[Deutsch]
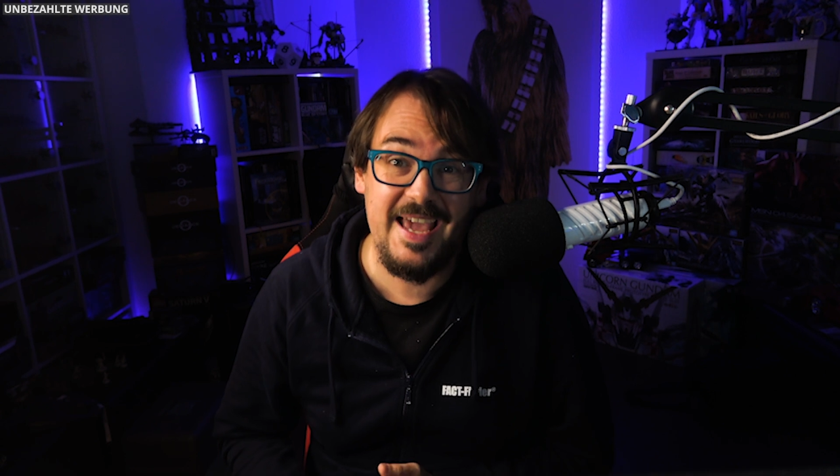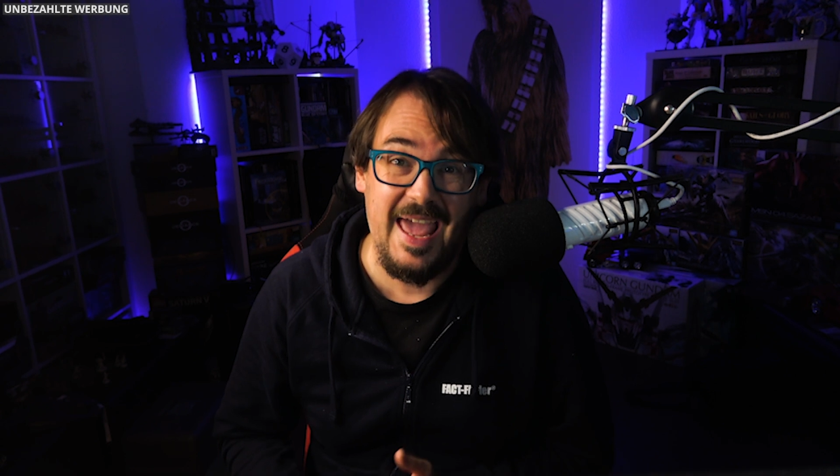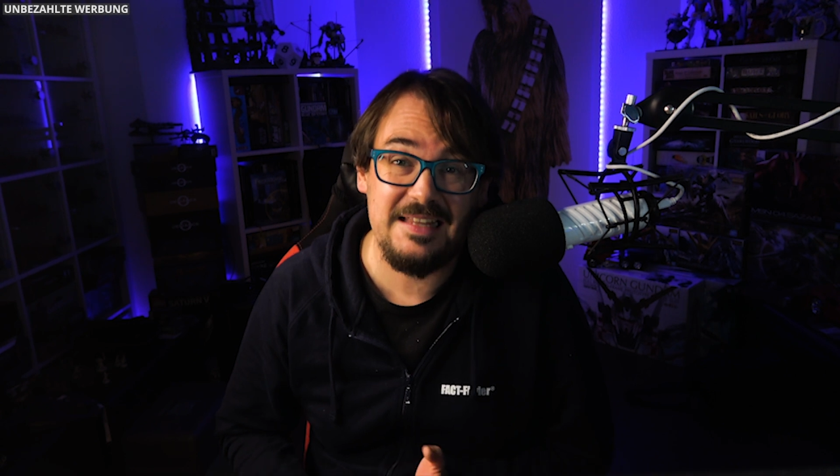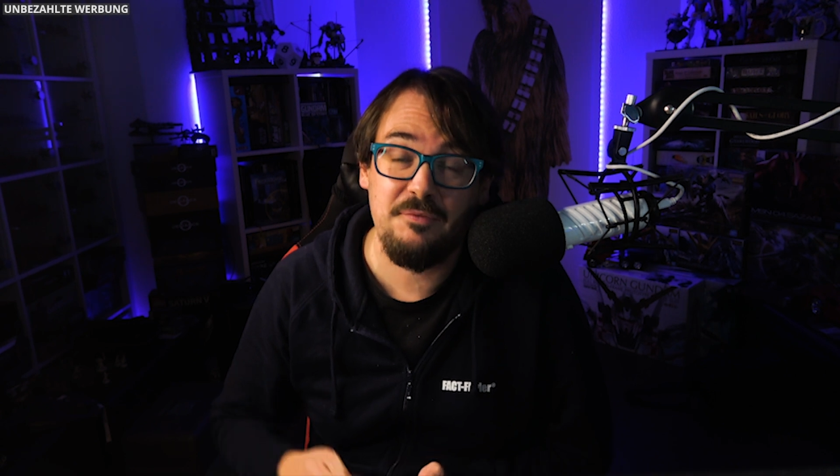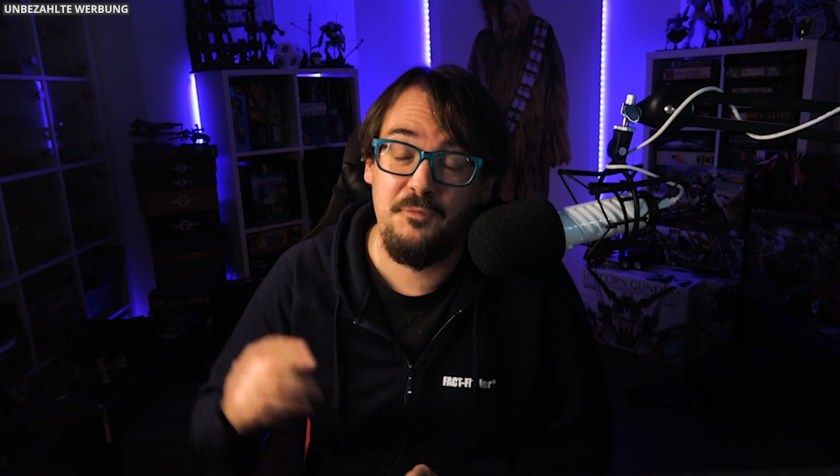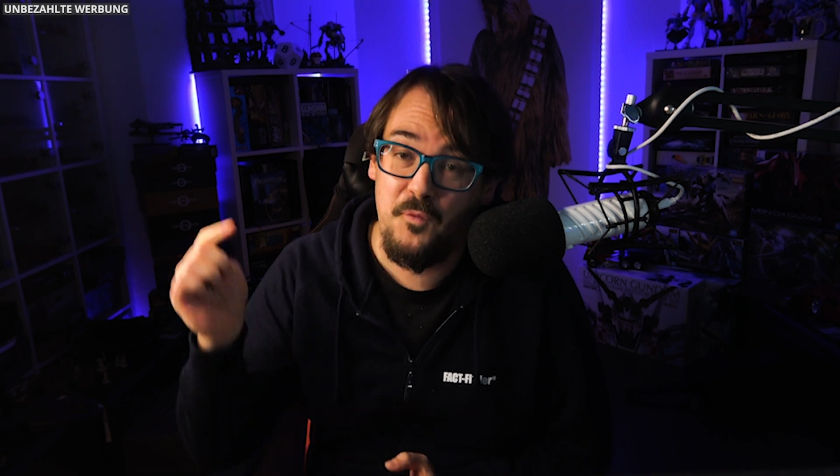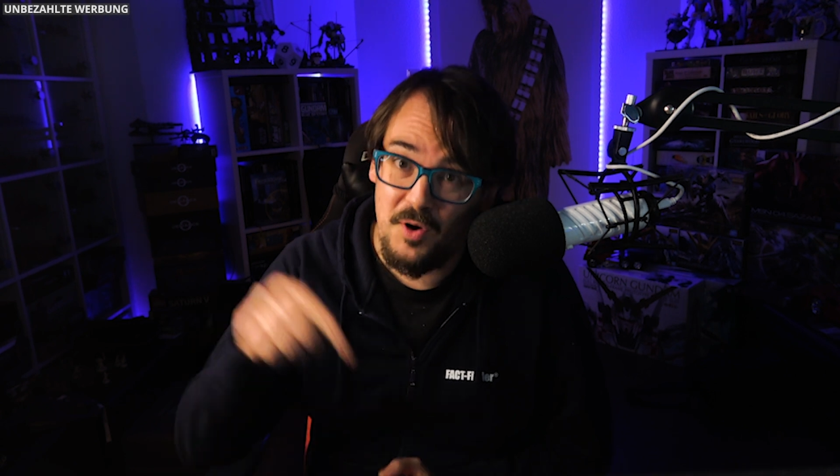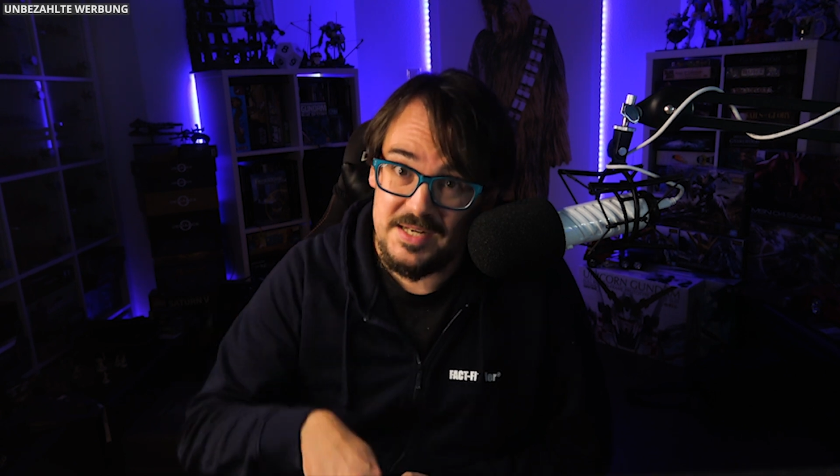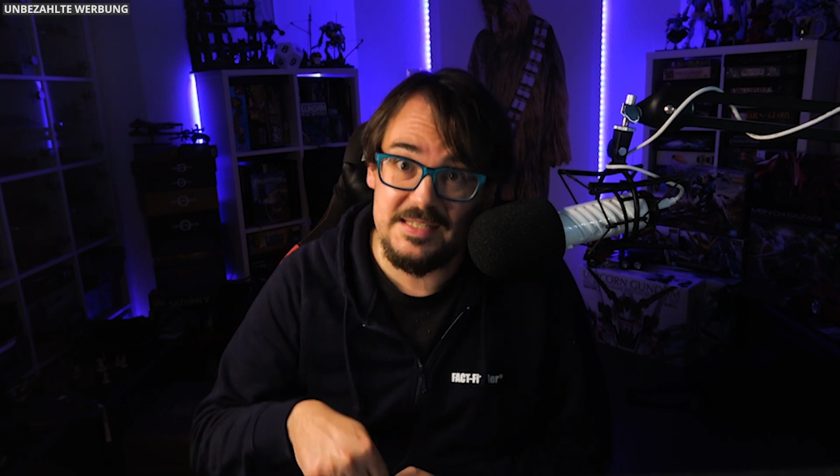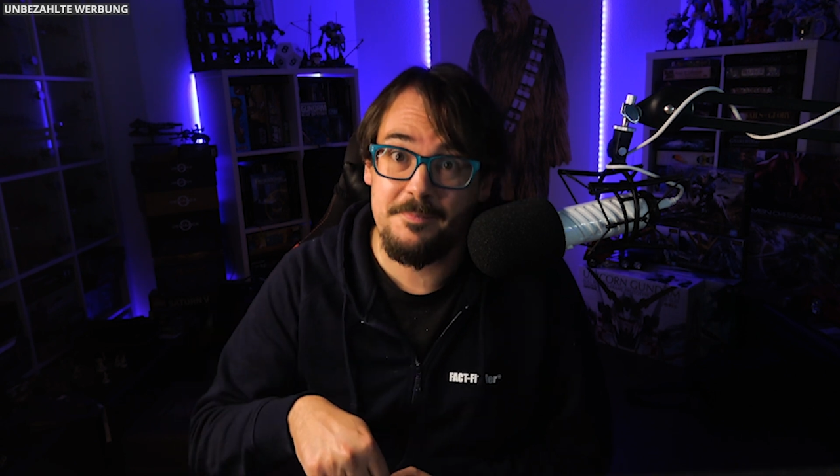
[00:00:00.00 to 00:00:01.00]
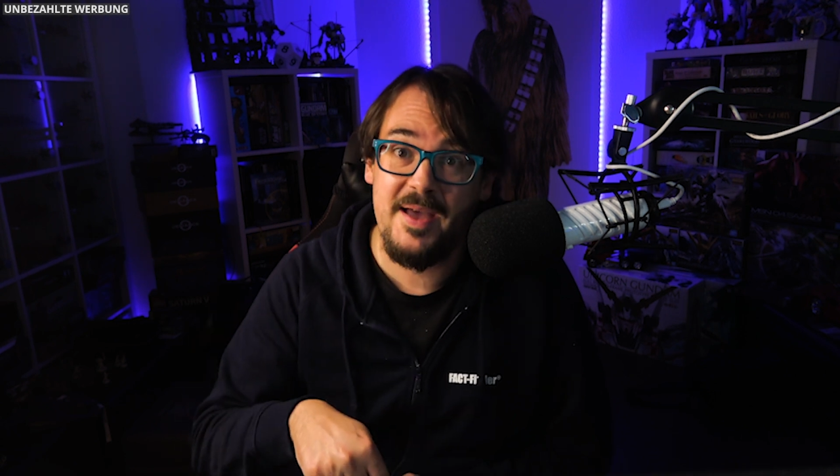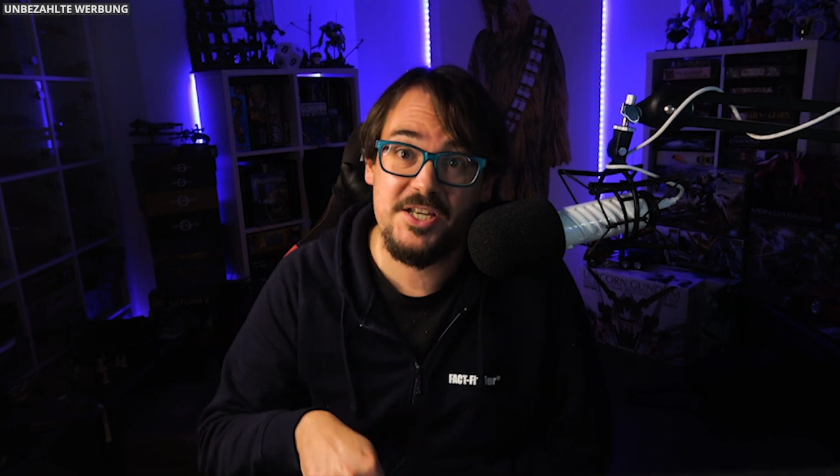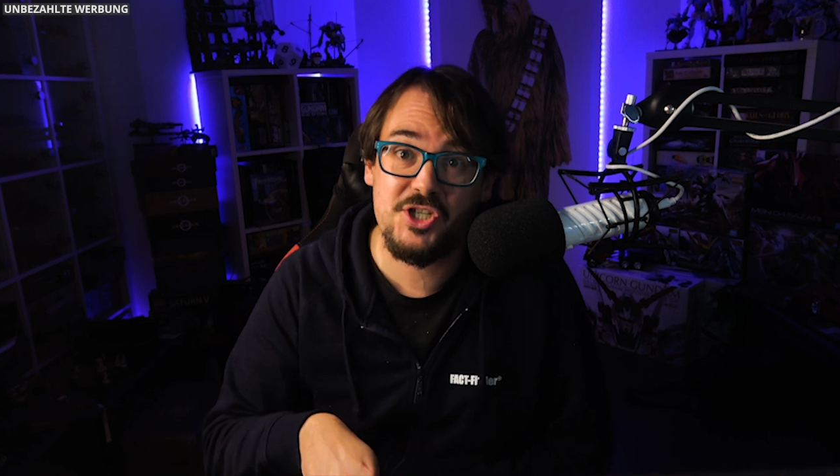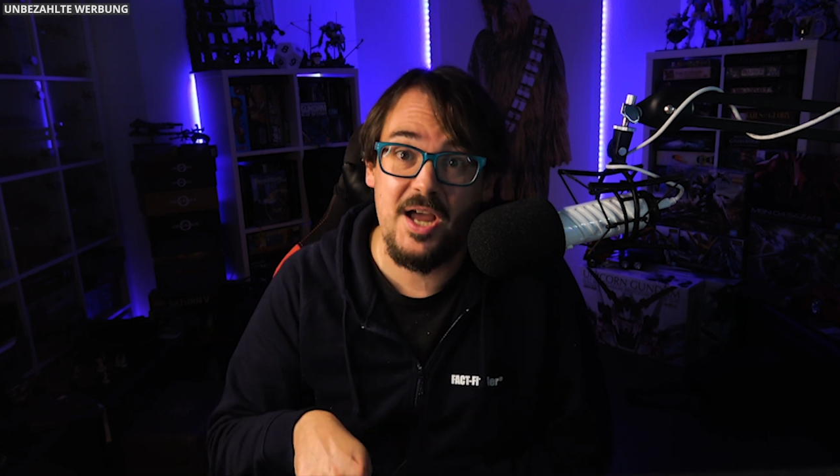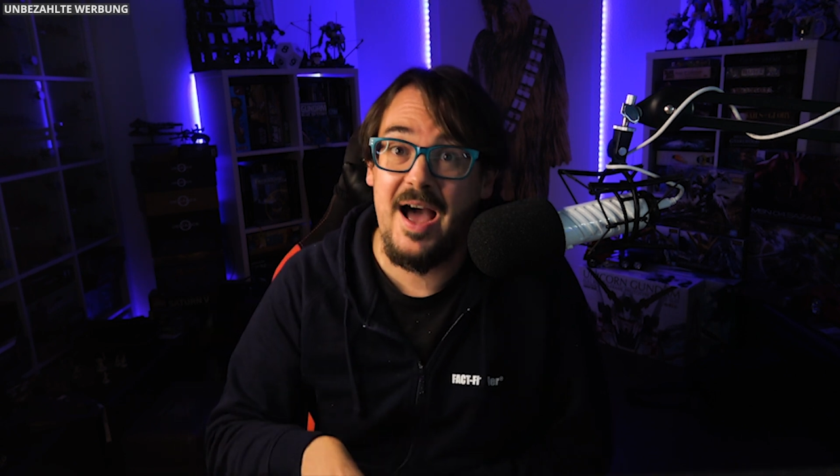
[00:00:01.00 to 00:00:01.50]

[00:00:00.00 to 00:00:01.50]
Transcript: direkt vor diesem Match